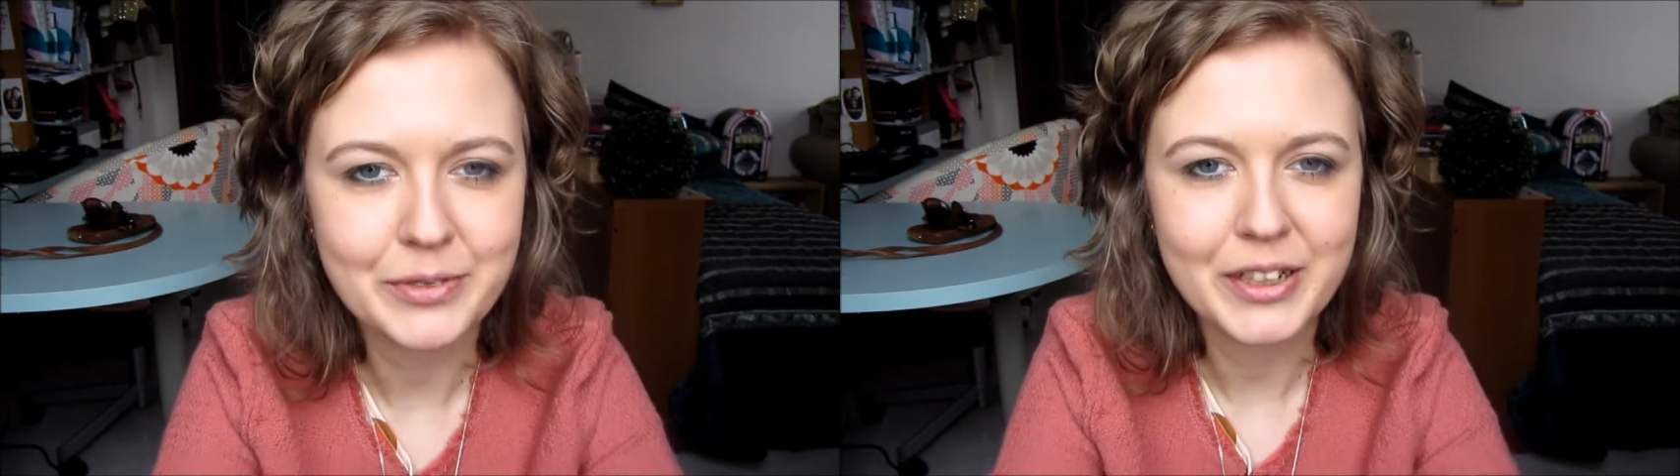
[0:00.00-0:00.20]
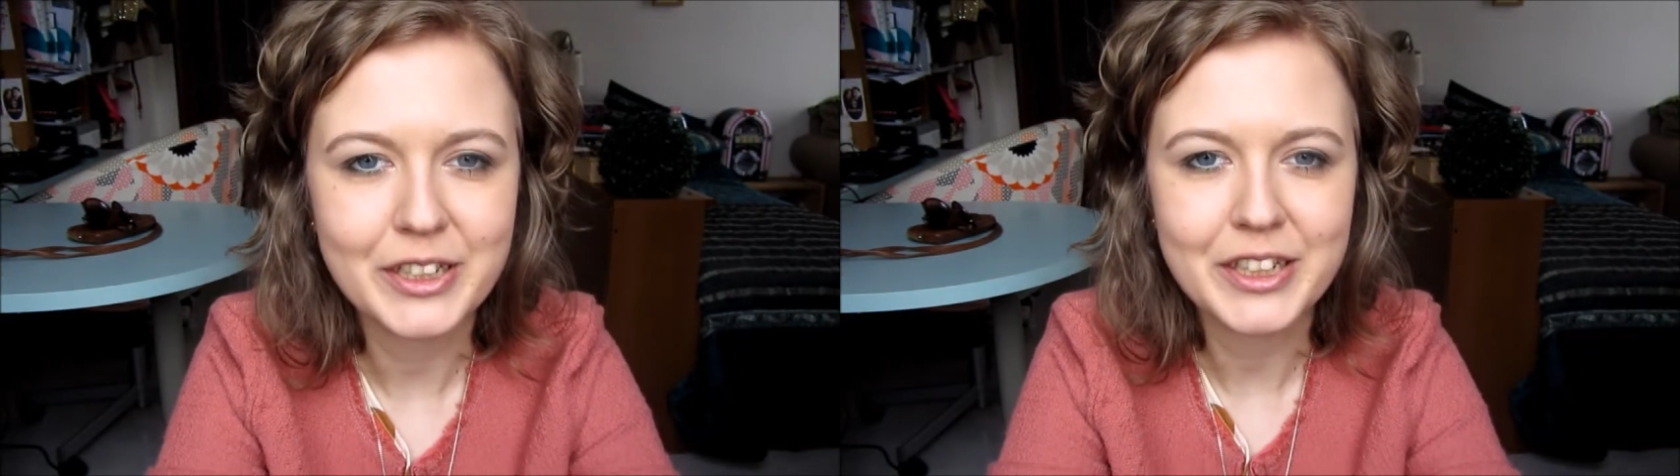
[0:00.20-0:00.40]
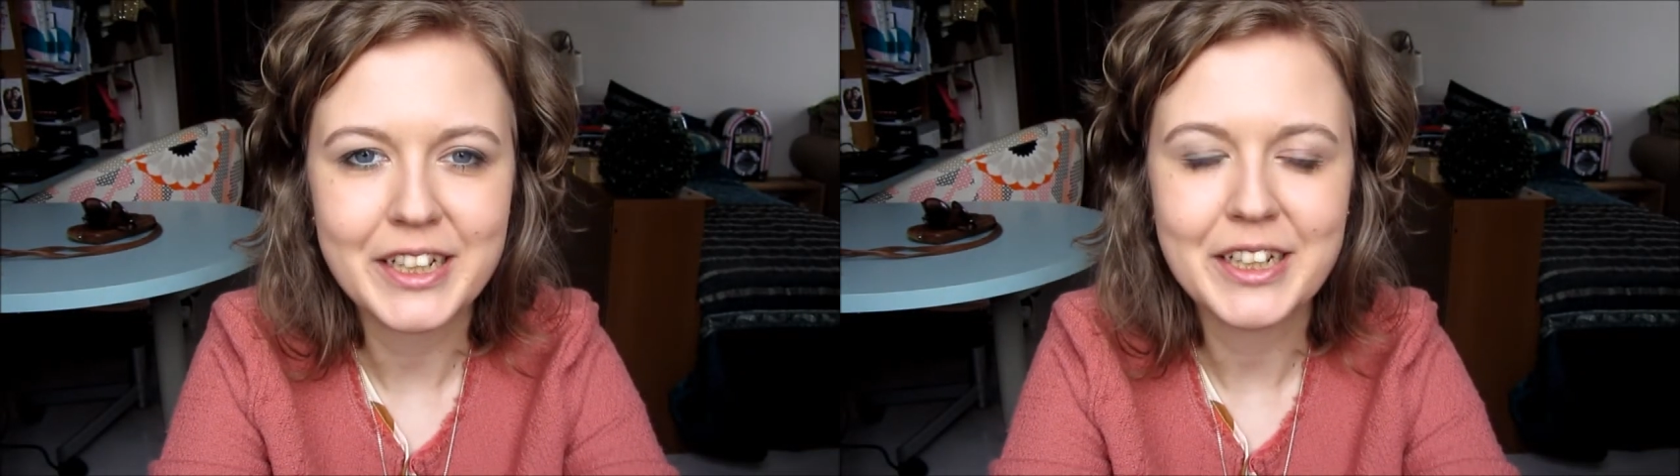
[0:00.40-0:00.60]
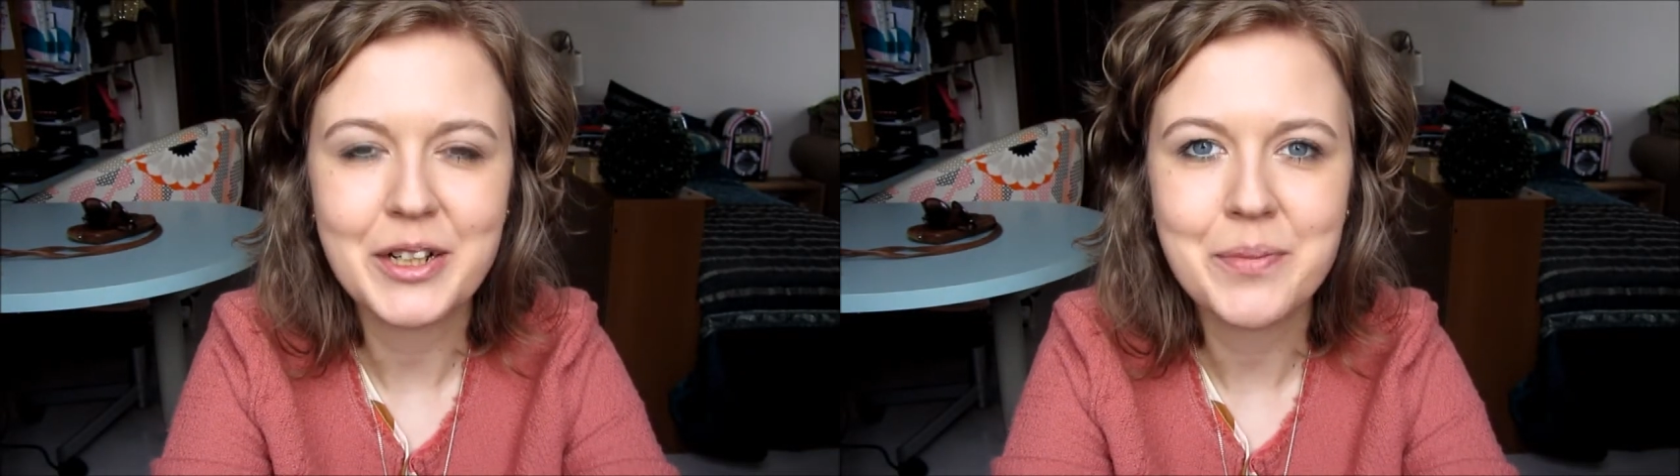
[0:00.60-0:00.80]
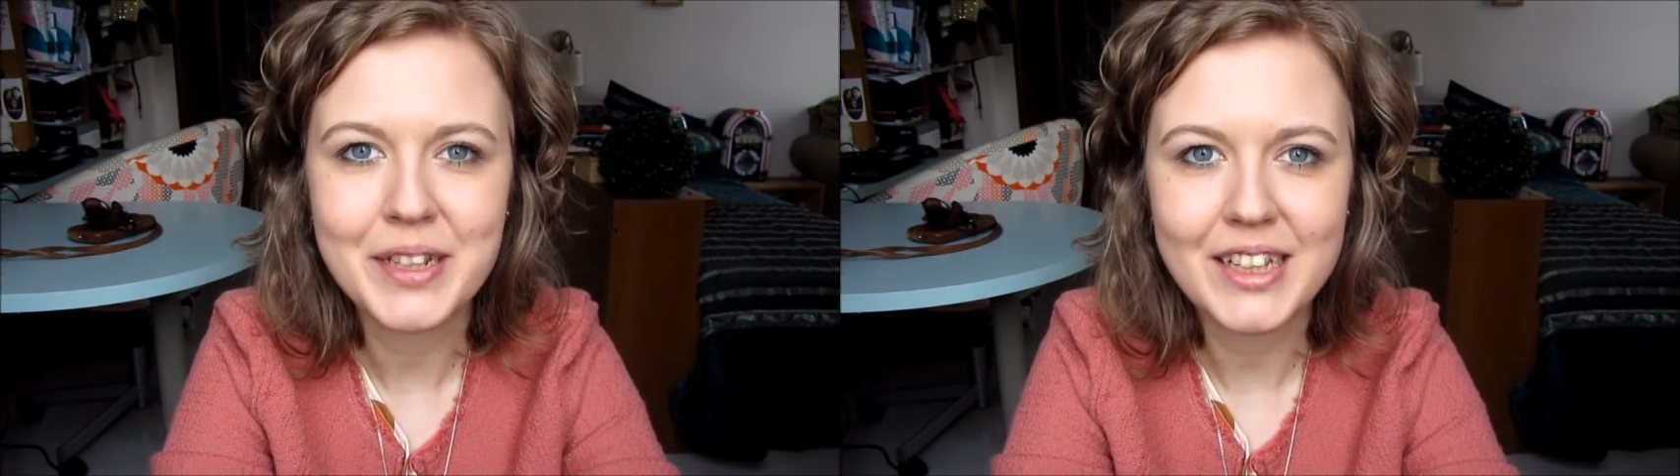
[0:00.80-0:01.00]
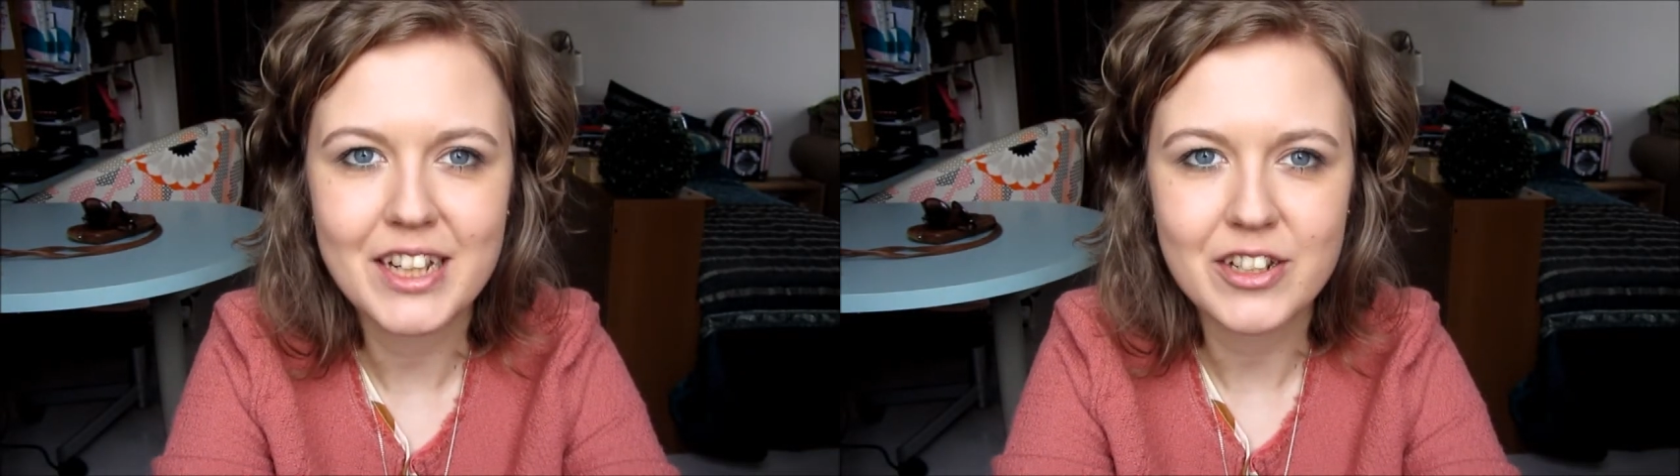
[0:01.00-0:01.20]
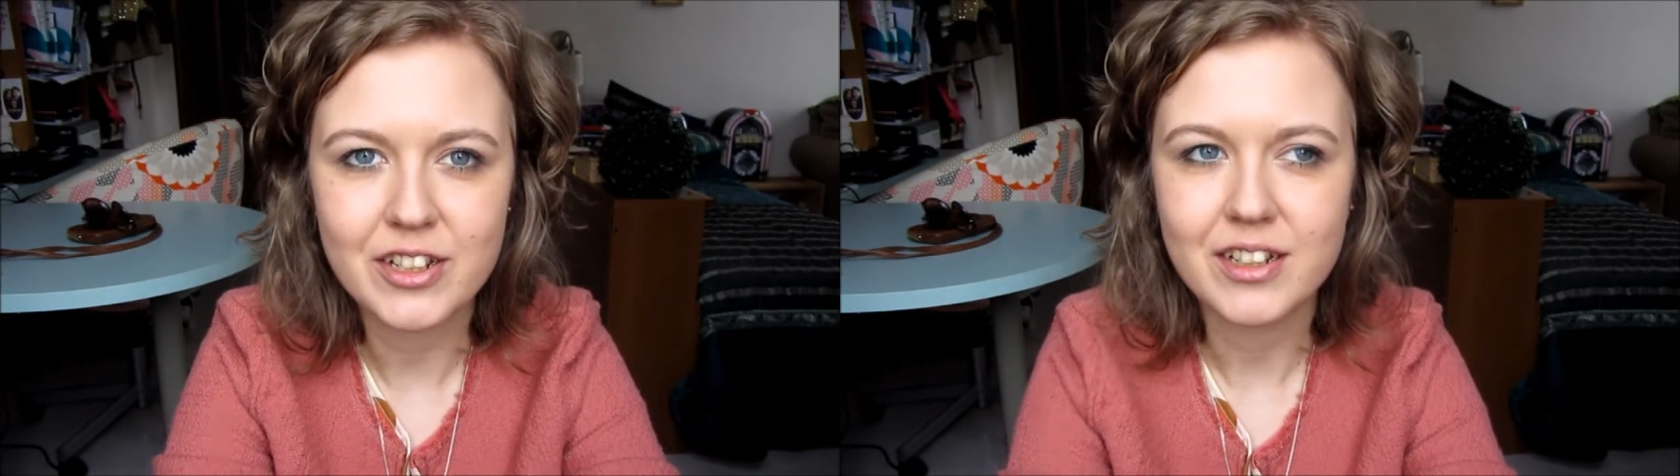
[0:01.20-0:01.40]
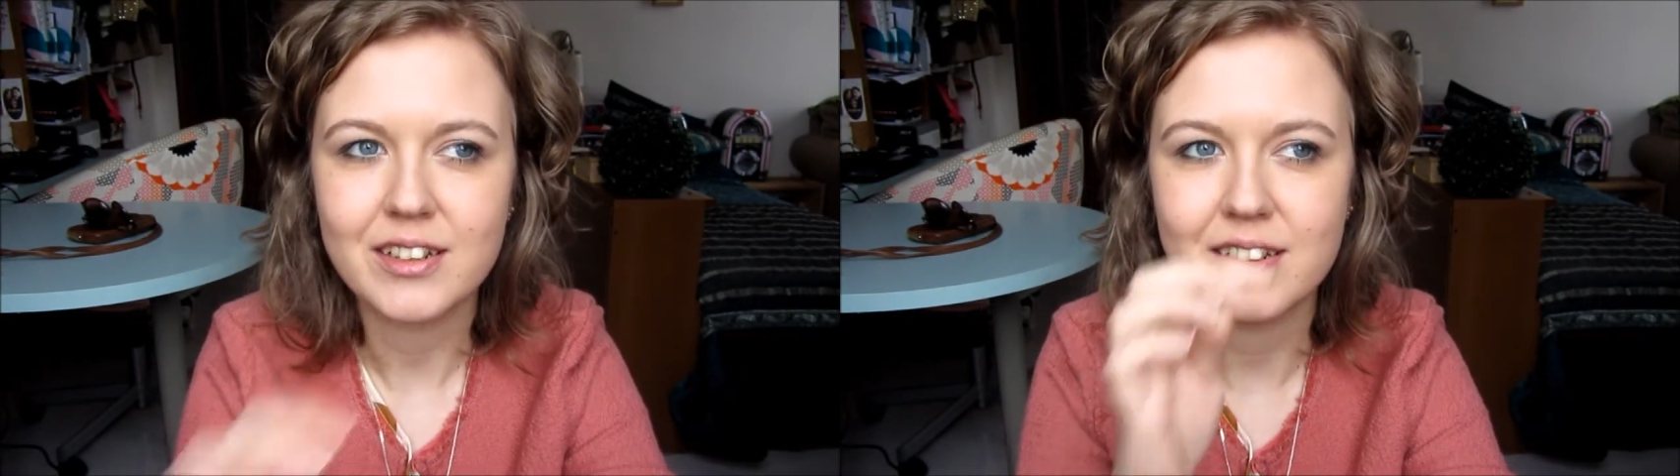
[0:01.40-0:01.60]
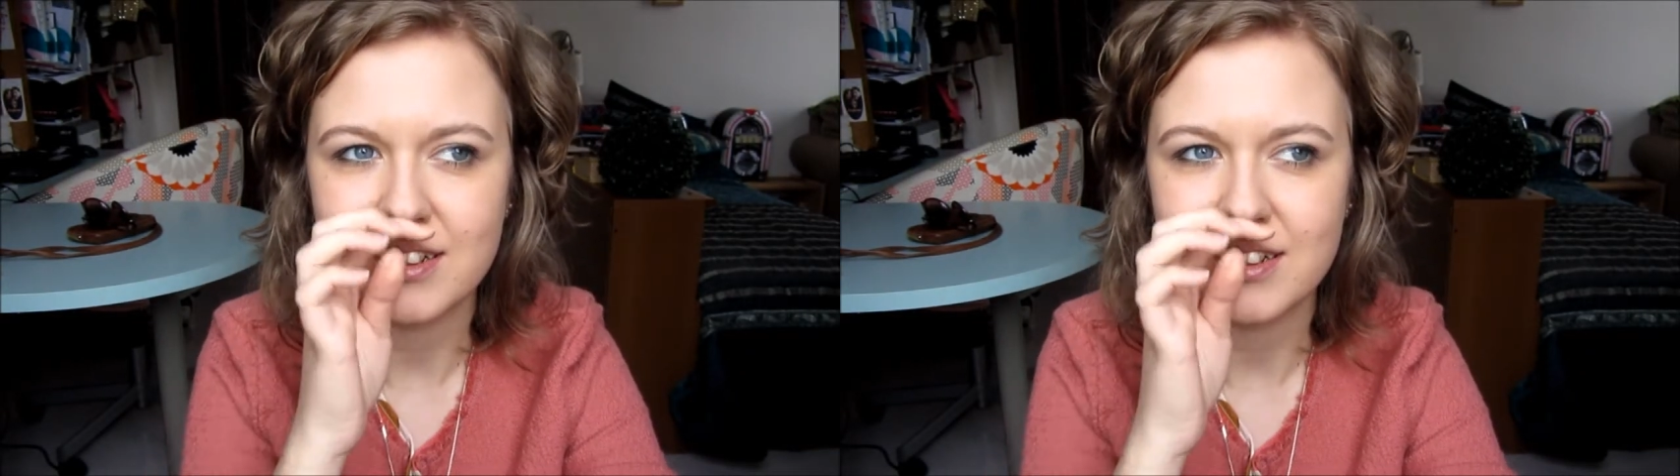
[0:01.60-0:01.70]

Wasze komentarze, e,